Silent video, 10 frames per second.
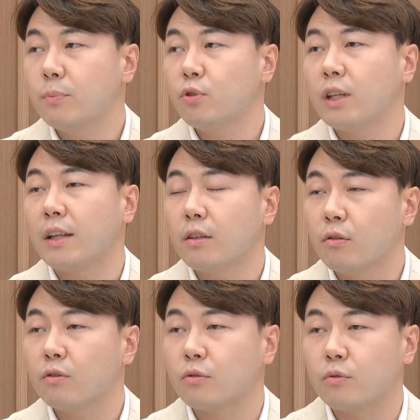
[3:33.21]
쉽지
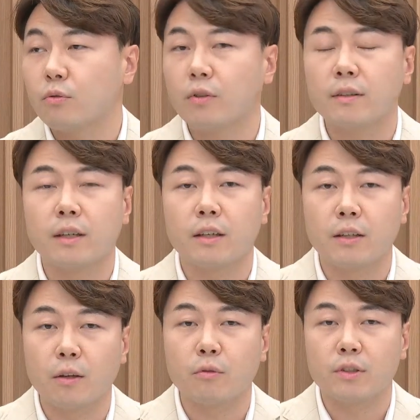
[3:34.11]
않을 것으로 또
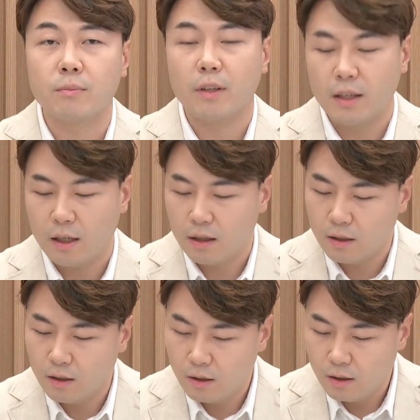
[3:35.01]
예상이 되고 있습니다.
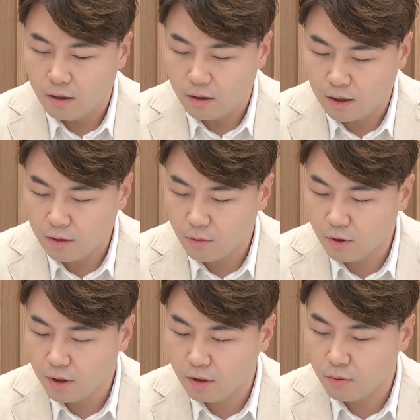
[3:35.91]
네. 어,
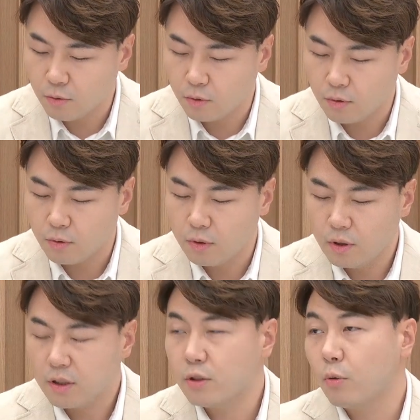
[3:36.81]
항공기는 또
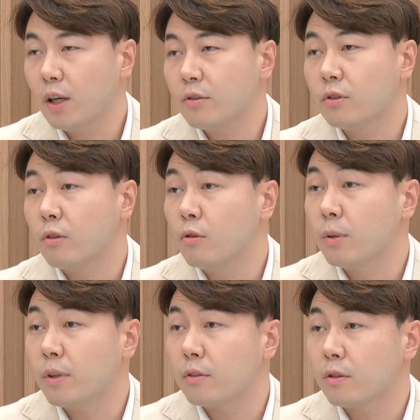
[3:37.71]
기존 화석
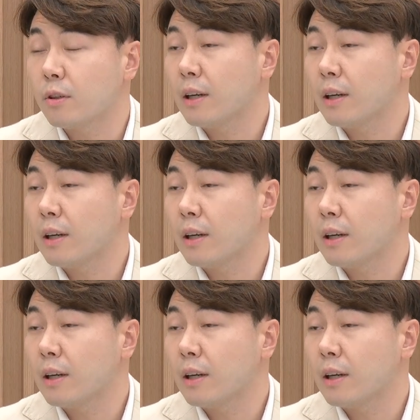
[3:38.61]
연료에 비해서